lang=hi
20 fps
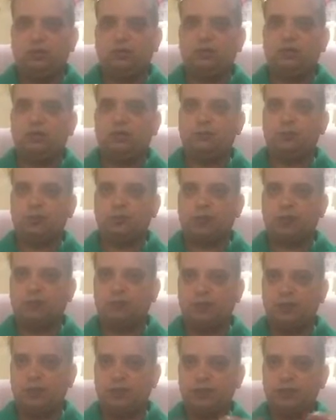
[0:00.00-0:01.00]
और जब उसको
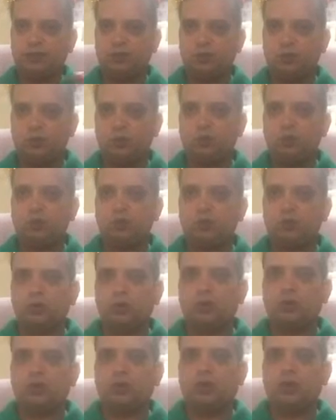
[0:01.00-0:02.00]
बना देते हो
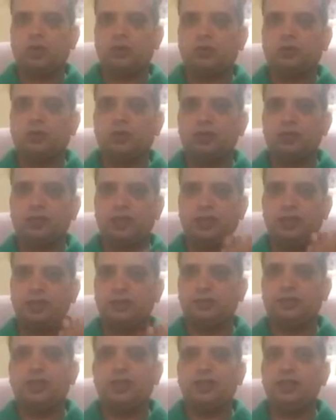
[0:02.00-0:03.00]
उसको उठा के उसकी सारी
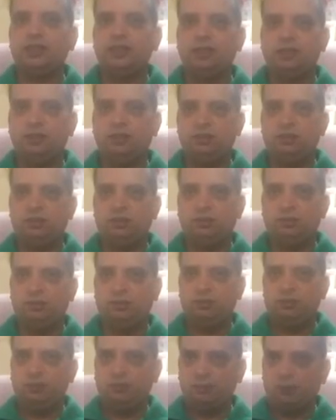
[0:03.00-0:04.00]
सारी
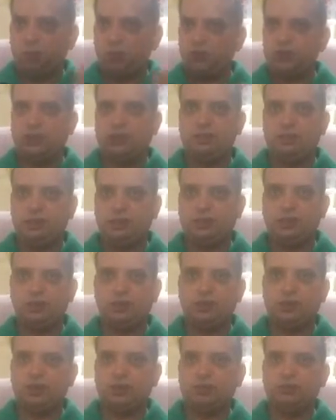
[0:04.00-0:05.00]
पॉजिटिव
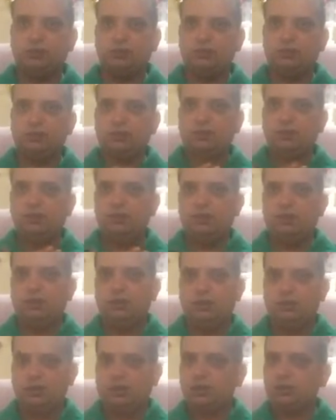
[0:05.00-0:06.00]
एनर्जी को हम
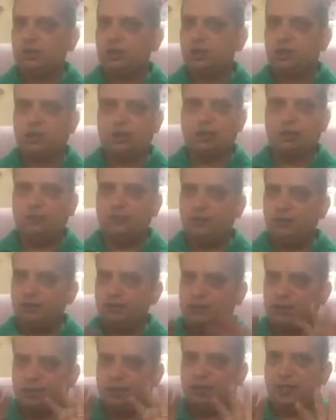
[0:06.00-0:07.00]
हार्ट चक्रा पे
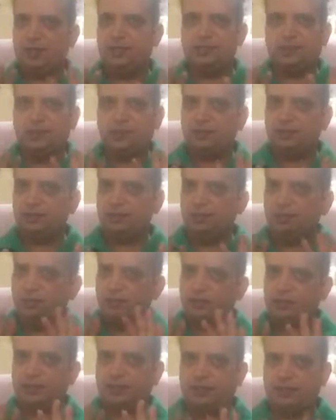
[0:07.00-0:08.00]
स्टेबलाइज करते हैं
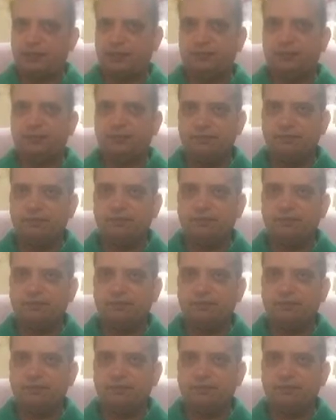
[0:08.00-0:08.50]
पेशेंट के